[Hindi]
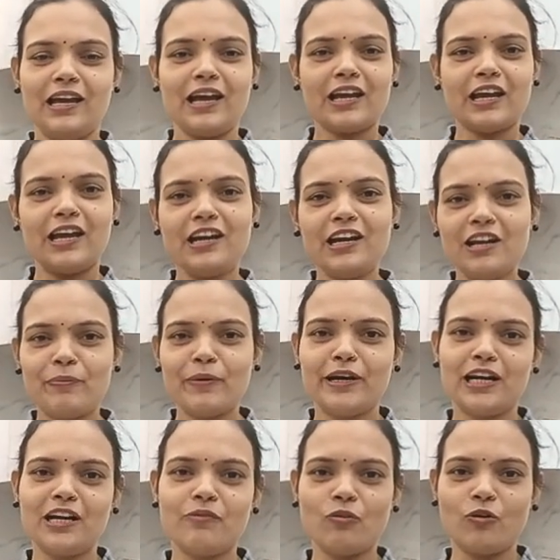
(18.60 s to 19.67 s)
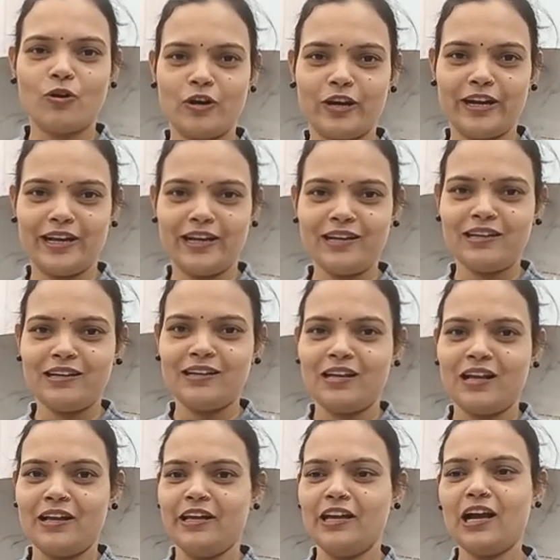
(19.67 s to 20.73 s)
ये एक इंडिपेंडेंट फ्लोर है
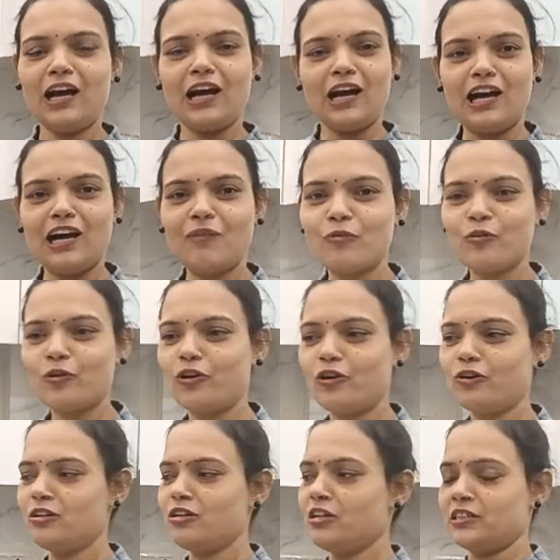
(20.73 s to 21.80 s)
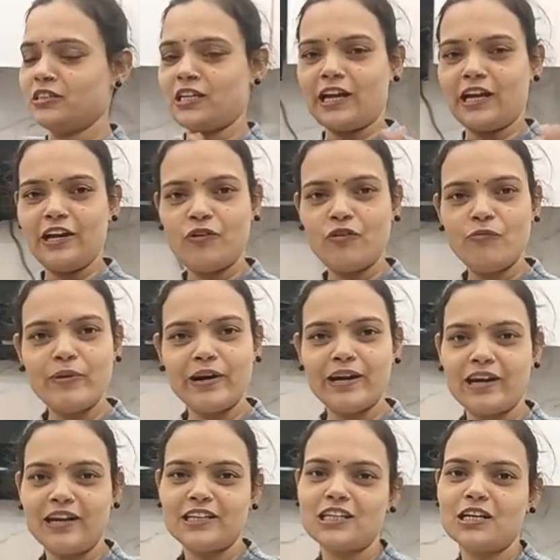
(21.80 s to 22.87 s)
यहाँ आपको सारी रूम
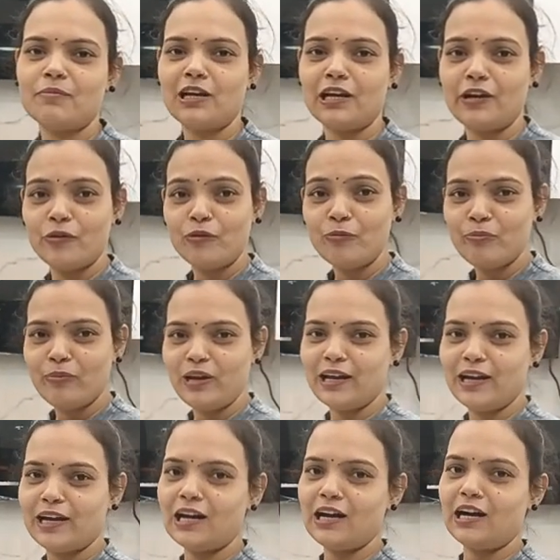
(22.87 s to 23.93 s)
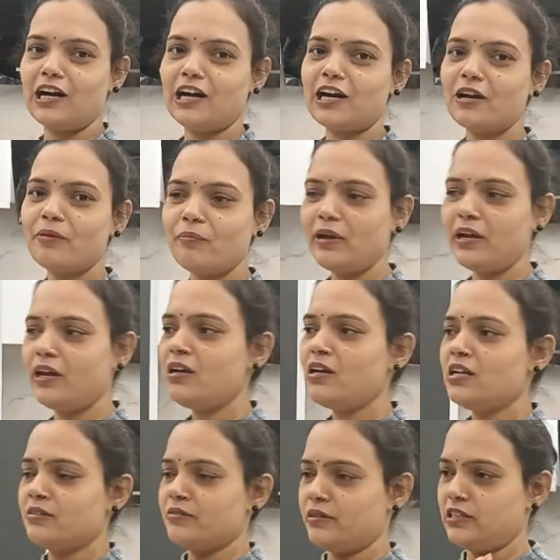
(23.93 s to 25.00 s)
वेंटिलेशन वाला रूम मिलेगा अगर मैं
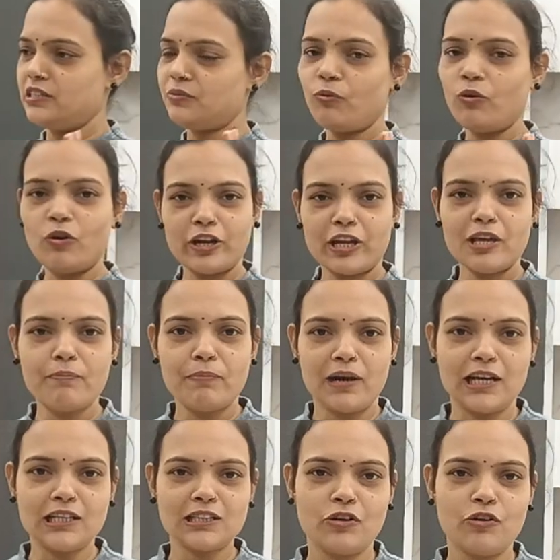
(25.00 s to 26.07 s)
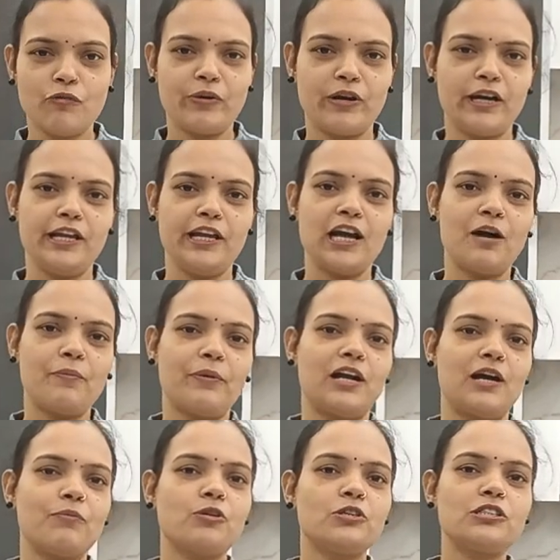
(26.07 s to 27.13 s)
इस फ्लोर की बात करूँ फ्रेंड यहाँ
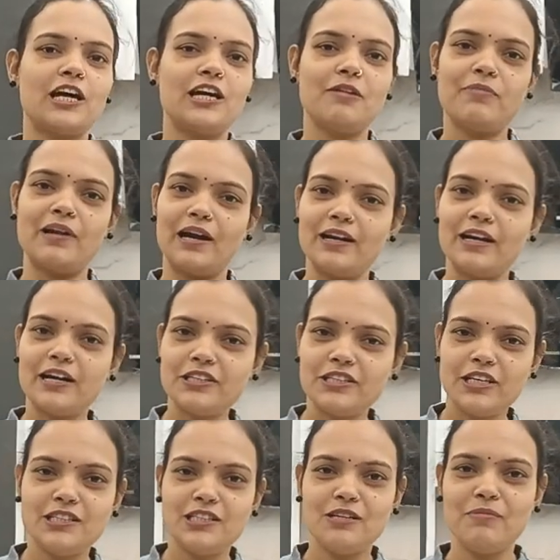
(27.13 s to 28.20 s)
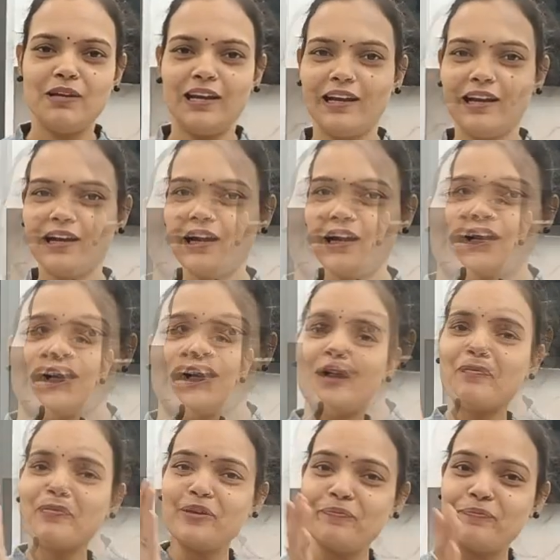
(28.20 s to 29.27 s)
पर आपको सारी ब्रांडेड चीज ही मिलेगा
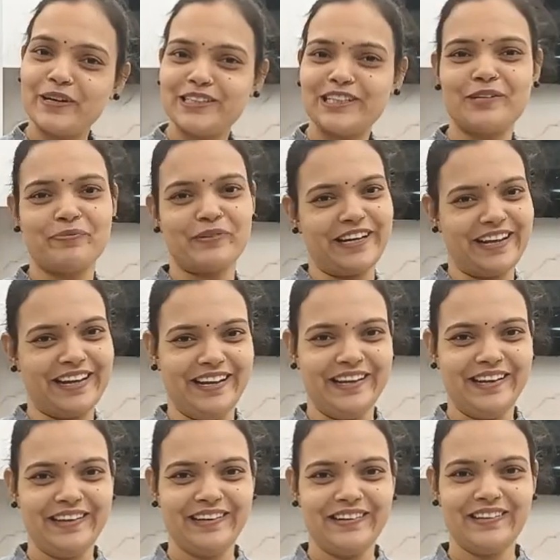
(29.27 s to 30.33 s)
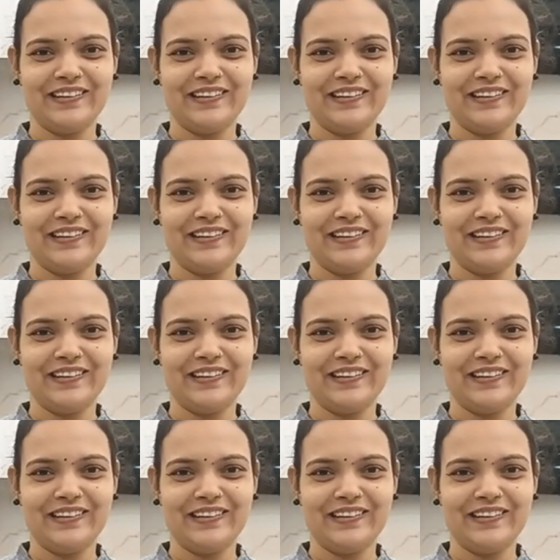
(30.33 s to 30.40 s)
आपकी बजट पर है